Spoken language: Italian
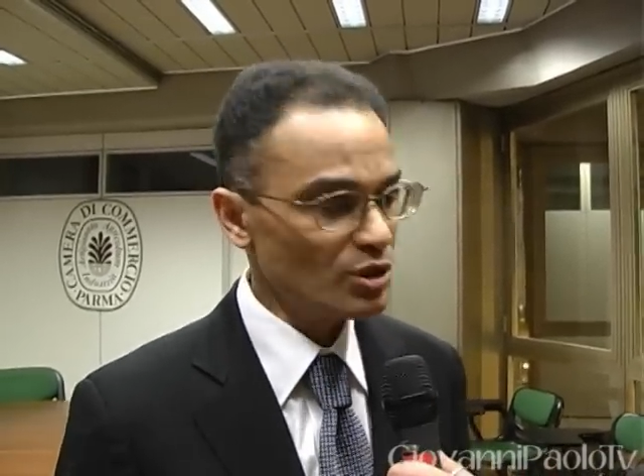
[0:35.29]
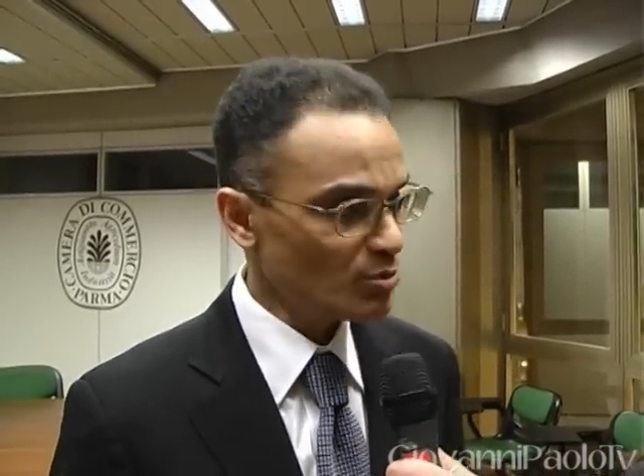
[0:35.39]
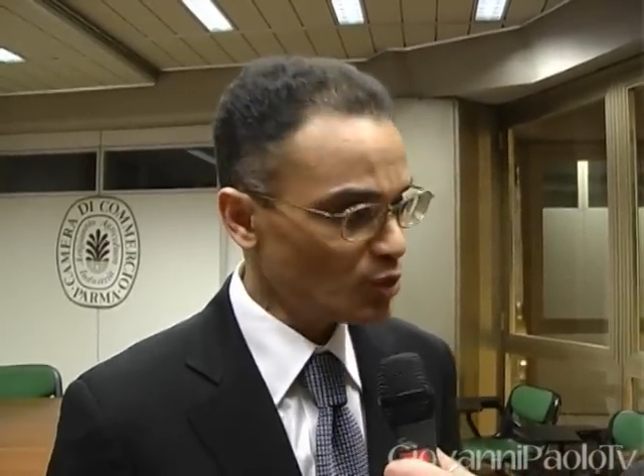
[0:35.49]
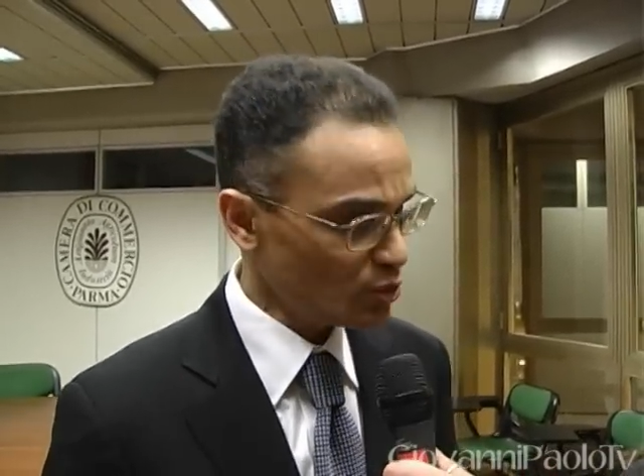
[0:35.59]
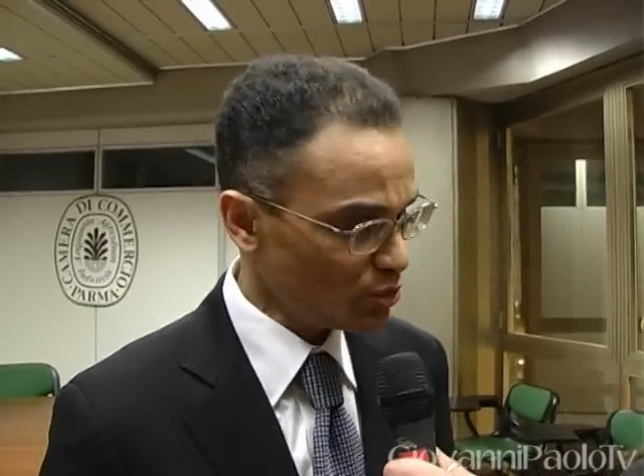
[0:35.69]

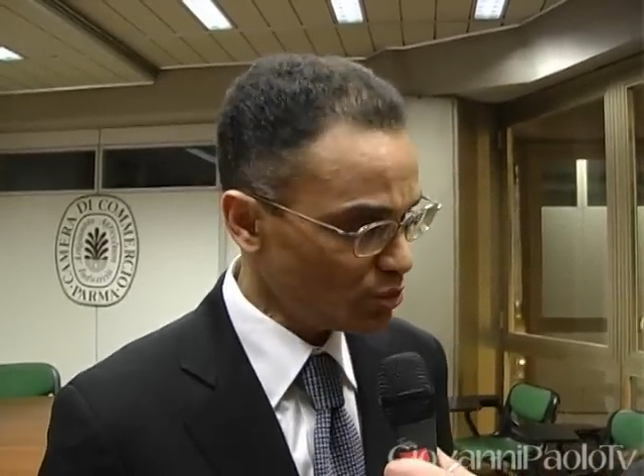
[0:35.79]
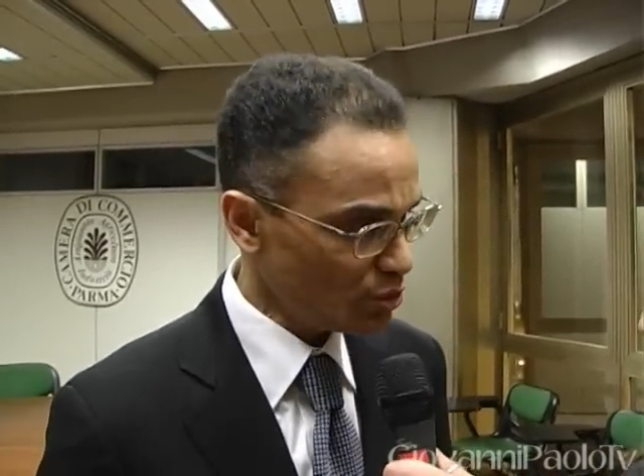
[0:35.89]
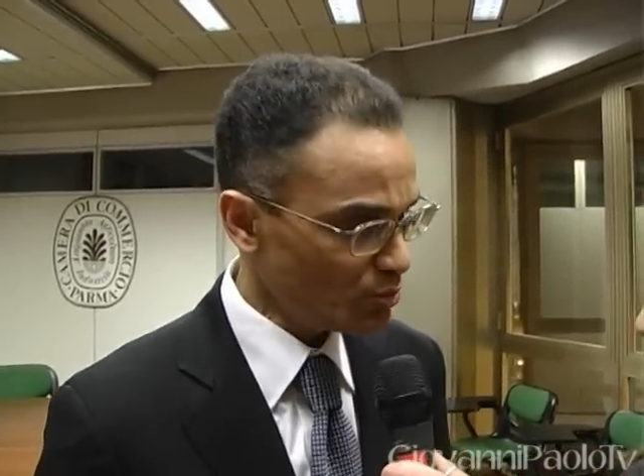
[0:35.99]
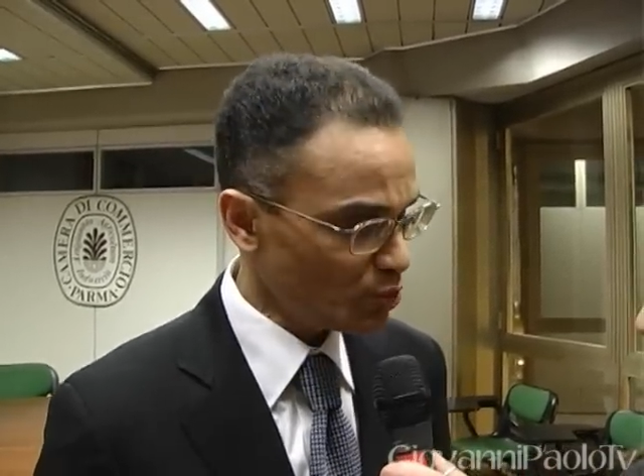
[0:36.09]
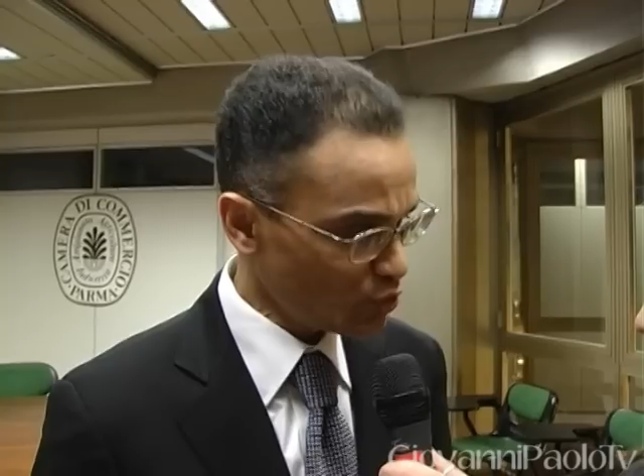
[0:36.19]
molto,
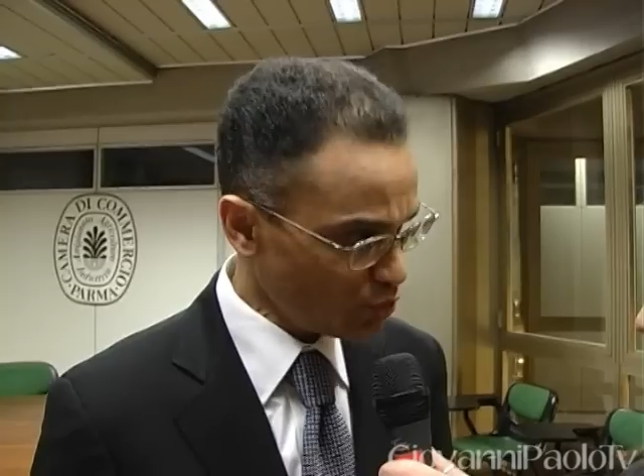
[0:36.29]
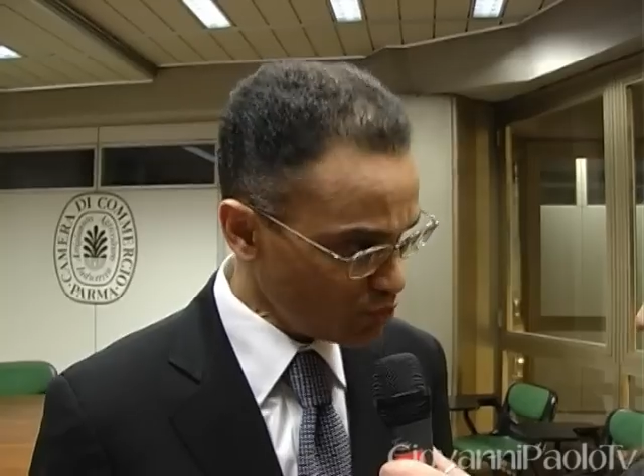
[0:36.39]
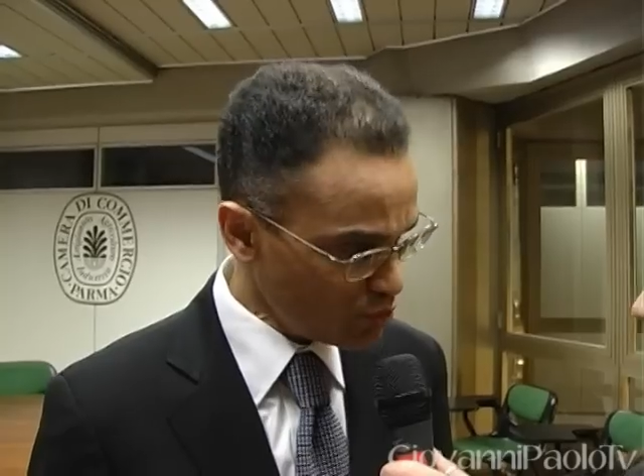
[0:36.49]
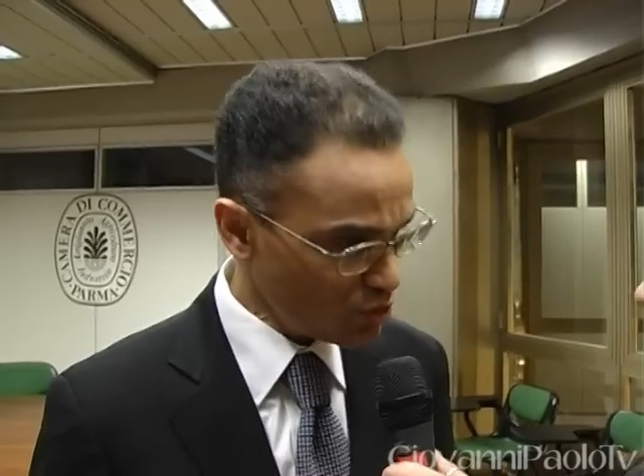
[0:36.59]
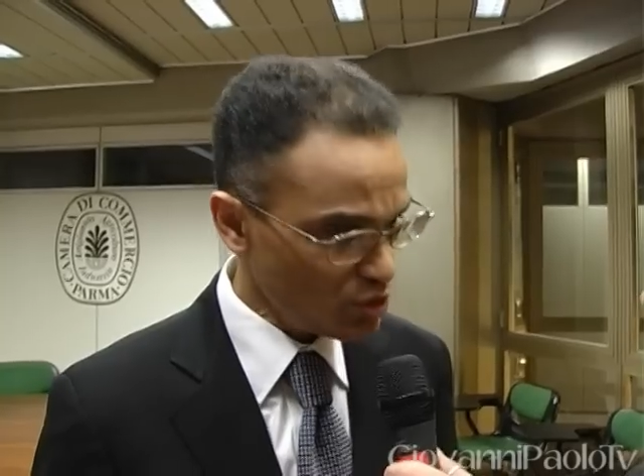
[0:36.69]
molto
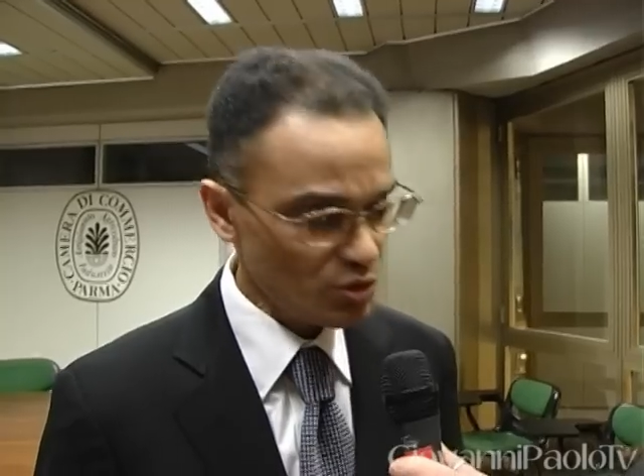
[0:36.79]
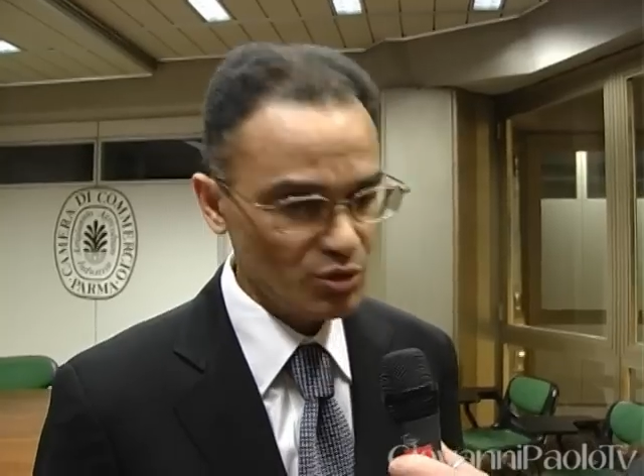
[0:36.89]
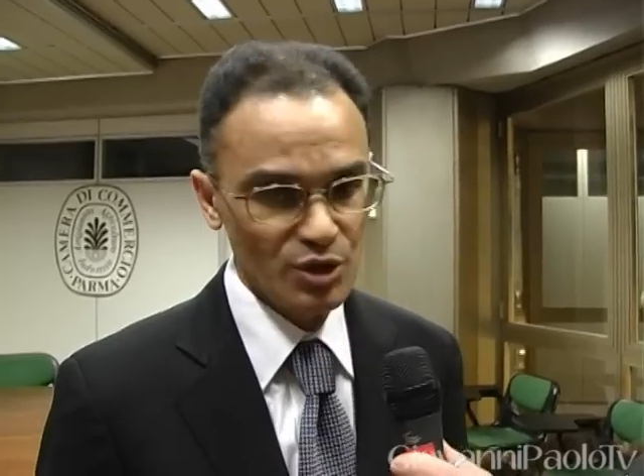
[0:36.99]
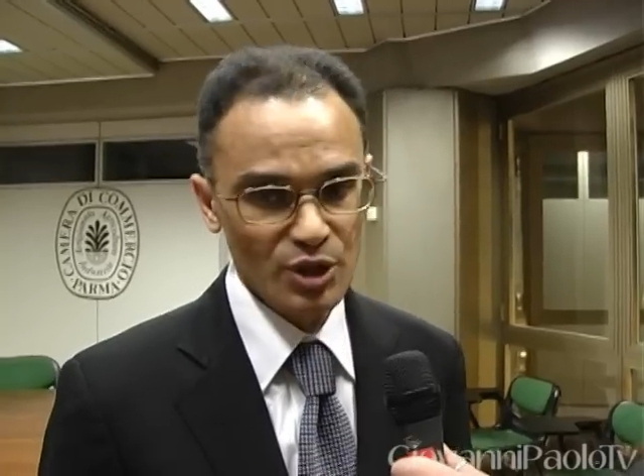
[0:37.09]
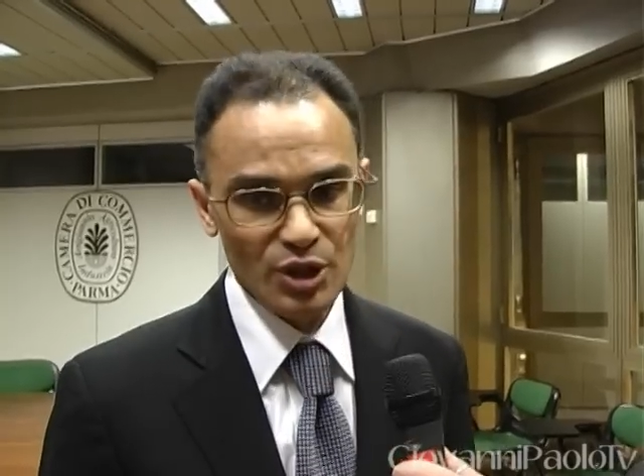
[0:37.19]
lungo